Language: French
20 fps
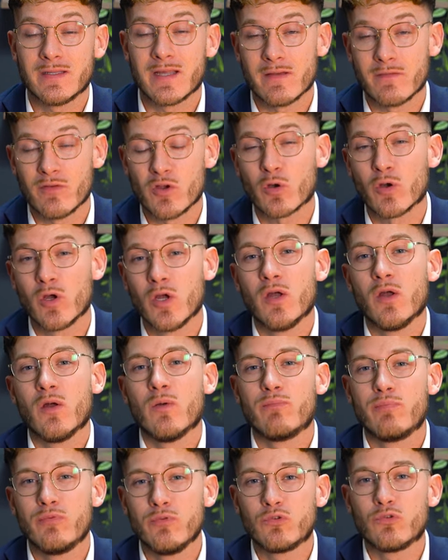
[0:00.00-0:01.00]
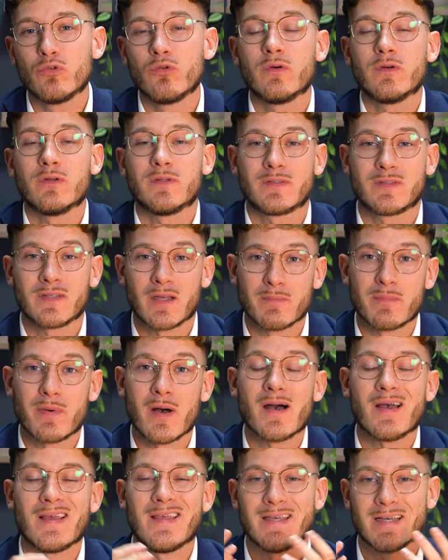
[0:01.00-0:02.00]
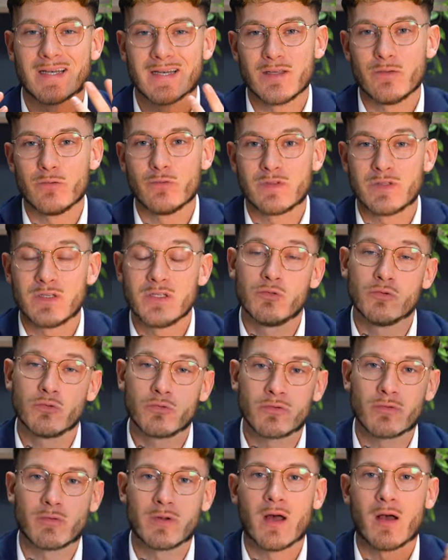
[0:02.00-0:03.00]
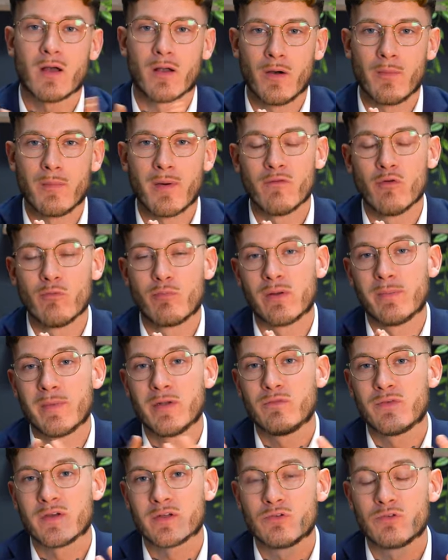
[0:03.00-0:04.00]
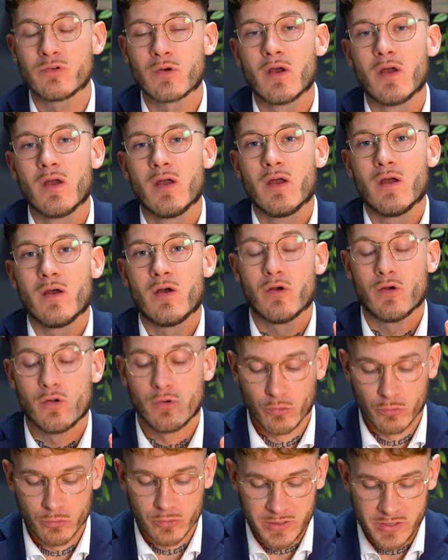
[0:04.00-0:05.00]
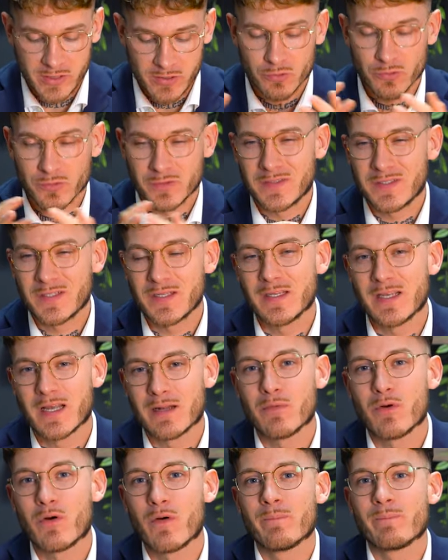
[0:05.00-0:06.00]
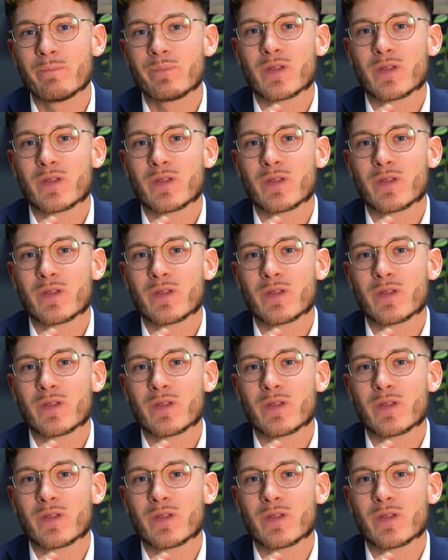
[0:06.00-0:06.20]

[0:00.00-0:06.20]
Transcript: Diver plutôt sympa et réussie. Donc, voilà, un grand bravo pour la manufacture euh, longine Je sais également